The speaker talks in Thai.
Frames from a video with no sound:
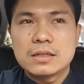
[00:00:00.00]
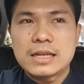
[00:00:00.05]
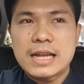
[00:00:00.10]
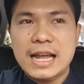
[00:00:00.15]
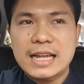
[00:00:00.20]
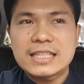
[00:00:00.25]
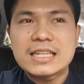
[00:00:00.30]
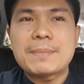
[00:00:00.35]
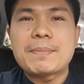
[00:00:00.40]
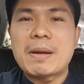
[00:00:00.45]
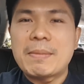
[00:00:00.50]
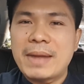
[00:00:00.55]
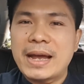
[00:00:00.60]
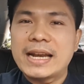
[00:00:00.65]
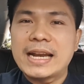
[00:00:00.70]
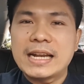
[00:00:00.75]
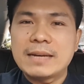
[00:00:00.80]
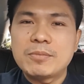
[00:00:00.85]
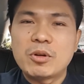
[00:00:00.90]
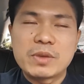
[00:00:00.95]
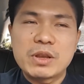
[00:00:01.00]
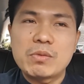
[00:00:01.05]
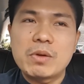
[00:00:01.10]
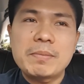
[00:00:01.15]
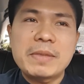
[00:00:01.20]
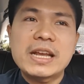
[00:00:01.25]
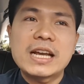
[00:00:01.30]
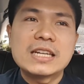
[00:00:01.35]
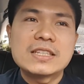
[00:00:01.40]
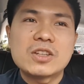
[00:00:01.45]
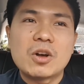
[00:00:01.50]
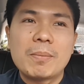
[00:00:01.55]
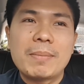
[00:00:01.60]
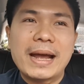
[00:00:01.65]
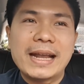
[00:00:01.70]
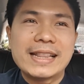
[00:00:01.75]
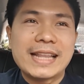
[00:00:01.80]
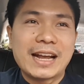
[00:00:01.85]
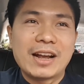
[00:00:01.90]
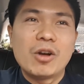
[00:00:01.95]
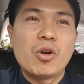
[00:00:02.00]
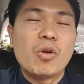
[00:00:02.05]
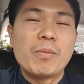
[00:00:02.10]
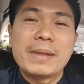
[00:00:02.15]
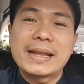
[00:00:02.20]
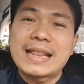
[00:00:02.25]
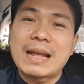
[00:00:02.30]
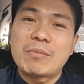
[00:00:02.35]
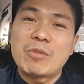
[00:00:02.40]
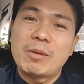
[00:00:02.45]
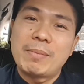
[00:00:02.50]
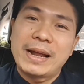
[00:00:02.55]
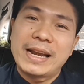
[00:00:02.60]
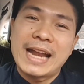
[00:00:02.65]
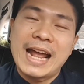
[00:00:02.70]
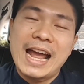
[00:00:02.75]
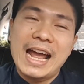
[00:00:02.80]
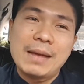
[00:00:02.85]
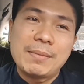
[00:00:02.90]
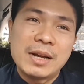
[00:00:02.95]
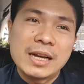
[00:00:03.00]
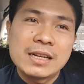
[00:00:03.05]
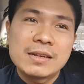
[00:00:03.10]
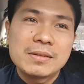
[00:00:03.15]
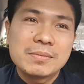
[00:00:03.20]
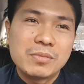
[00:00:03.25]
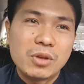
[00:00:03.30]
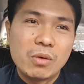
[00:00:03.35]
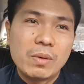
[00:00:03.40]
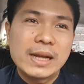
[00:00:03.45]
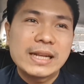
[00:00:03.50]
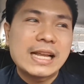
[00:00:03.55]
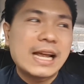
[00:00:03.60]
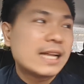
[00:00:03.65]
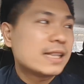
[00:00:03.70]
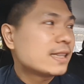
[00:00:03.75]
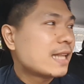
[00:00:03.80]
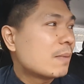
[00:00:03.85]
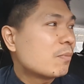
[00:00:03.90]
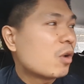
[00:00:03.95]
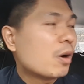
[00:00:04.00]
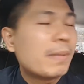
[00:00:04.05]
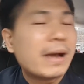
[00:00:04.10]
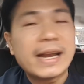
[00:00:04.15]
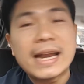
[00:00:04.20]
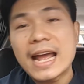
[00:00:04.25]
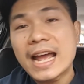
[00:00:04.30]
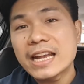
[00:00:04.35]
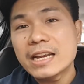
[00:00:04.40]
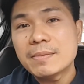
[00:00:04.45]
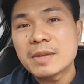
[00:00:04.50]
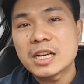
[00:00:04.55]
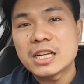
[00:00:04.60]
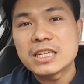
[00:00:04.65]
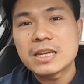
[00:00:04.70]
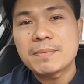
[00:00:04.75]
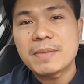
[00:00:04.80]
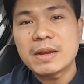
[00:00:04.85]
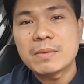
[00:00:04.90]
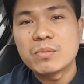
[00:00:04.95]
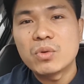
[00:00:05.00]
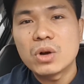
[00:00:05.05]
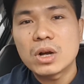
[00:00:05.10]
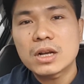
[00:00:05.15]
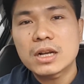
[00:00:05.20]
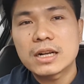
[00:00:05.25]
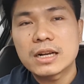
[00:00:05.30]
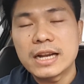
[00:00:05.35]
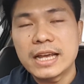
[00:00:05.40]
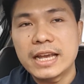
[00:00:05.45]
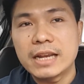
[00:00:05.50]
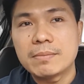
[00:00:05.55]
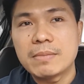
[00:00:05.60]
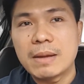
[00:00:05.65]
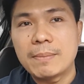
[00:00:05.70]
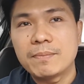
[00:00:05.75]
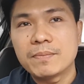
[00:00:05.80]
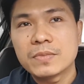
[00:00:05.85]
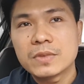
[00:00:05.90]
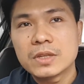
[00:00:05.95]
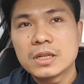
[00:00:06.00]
น่าจะประมาณนั้นผมคิดว่าไม่เกิน 2,000 แต่ก็คงไม่ต่ำกว่าพันห้ามั้งเพราะว่าถ้าต่ำกว่าพันห้านี่มันก็จะเป็นพวกเกรดแบบ